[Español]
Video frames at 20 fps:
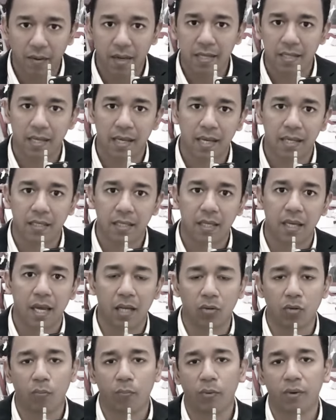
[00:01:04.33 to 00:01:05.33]
la cabeza a
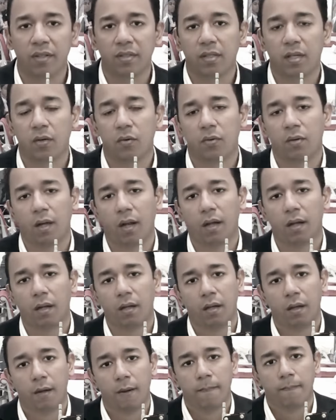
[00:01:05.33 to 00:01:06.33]
decir, esto puede ser una
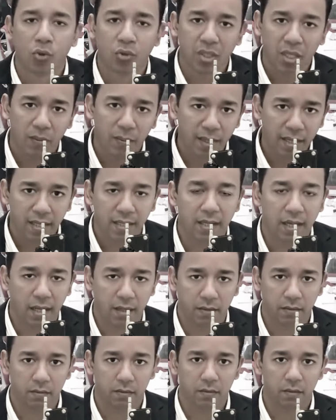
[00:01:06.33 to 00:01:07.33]

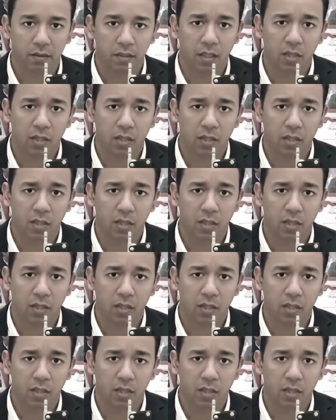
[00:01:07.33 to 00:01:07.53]
posibilidad.